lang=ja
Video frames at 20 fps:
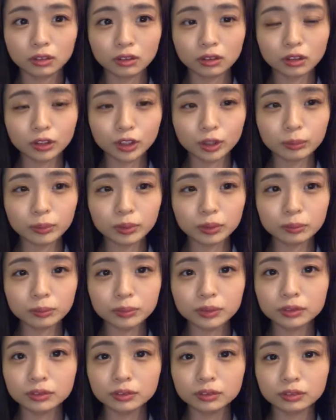アカデミーの
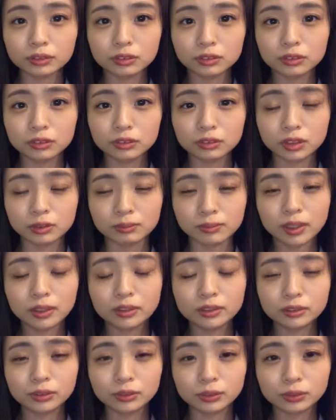ビルに
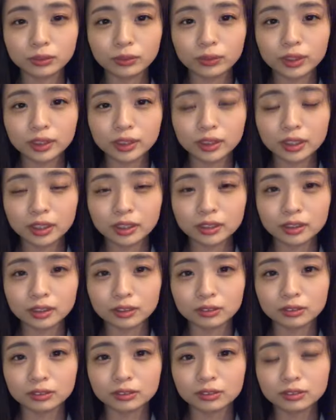マックとうどん屋が入っ
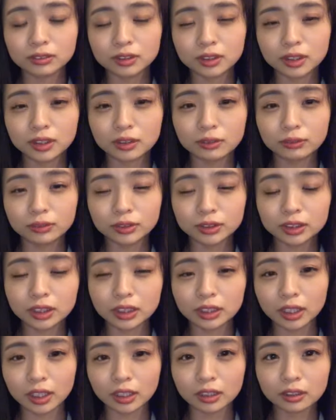てる記憶し
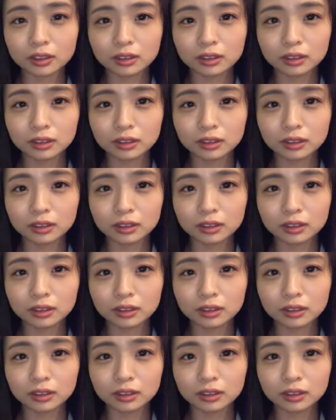かない